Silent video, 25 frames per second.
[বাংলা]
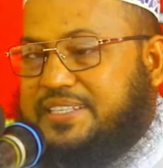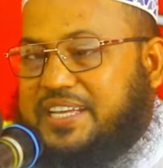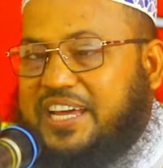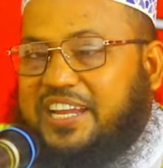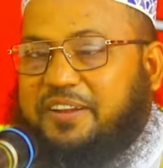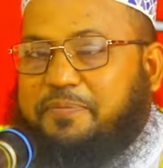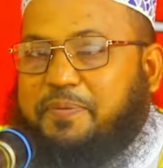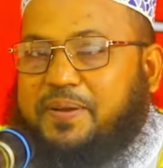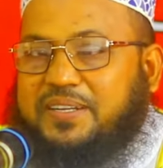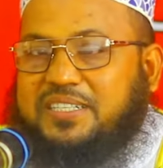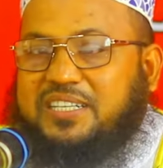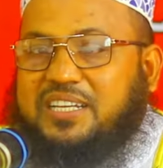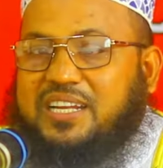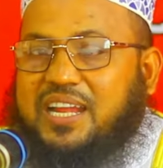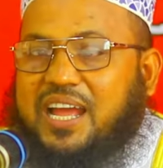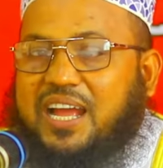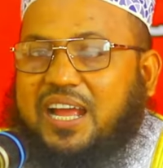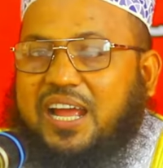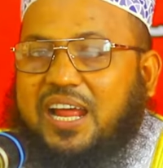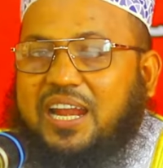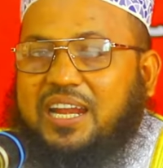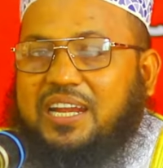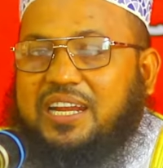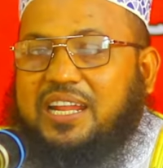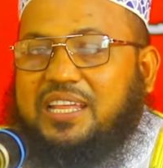চারপাশে
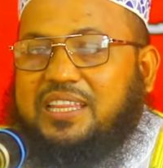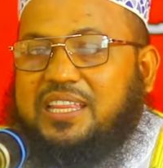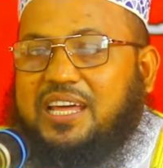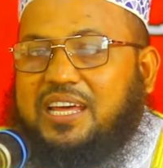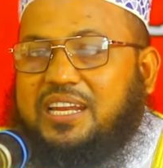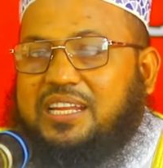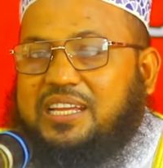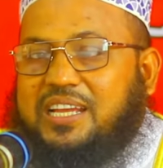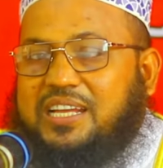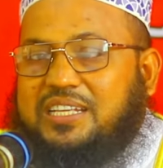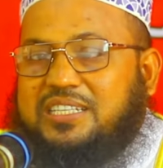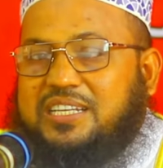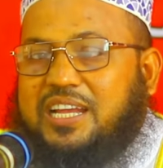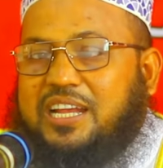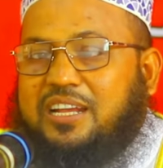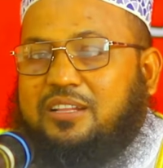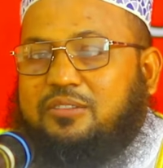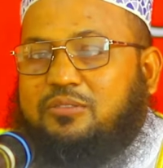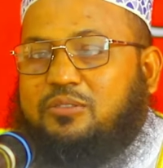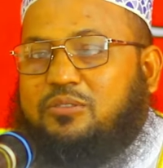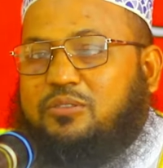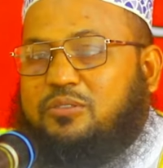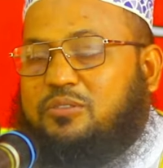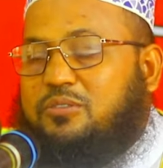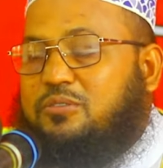রাখালরা দাঁড়িয়ে
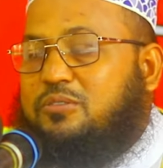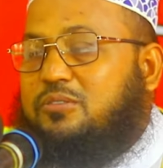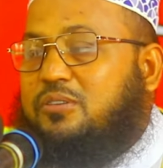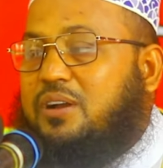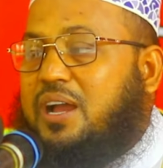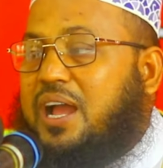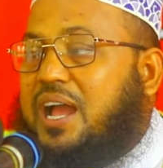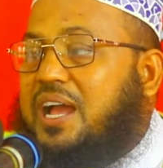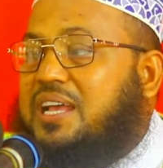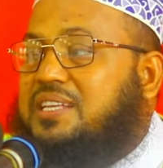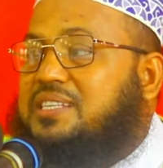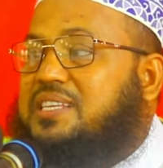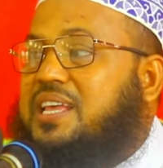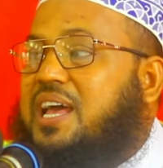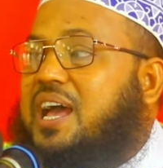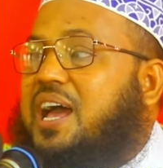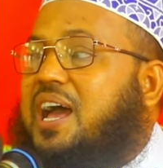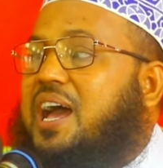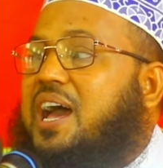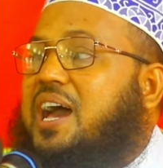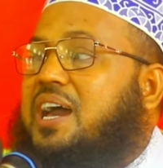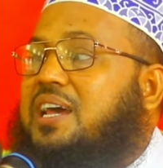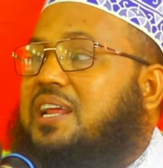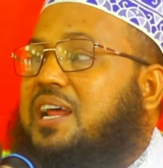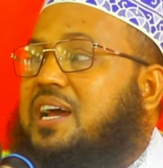যাইতো
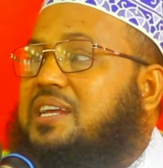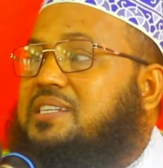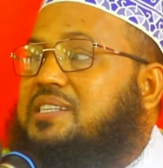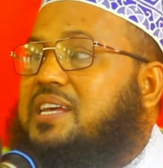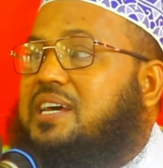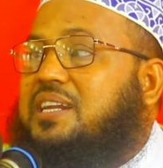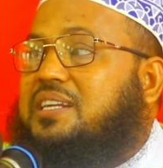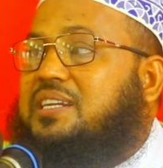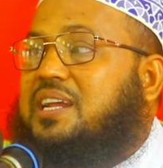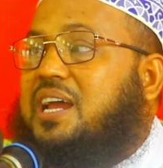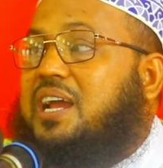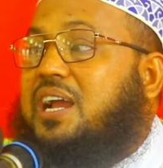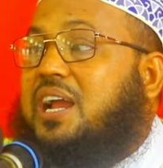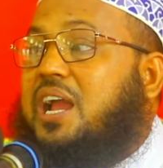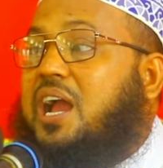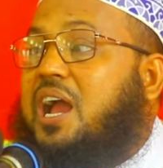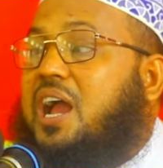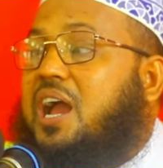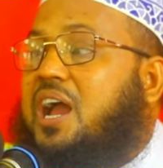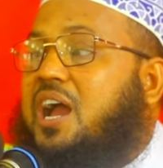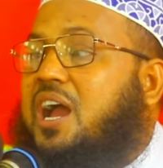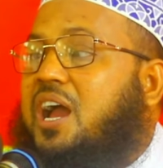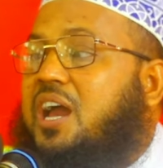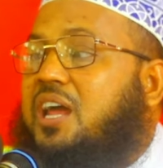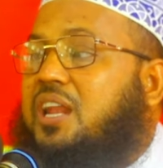হাজার হাজার
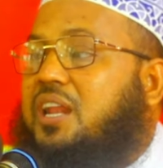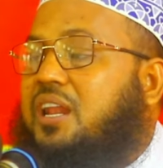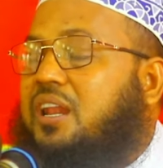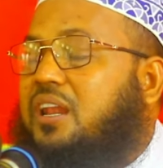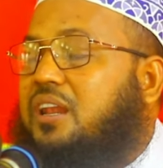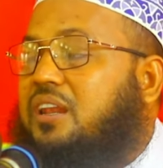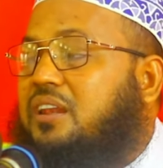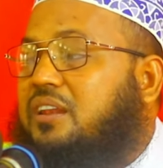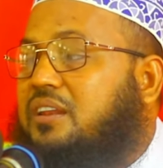রাখাল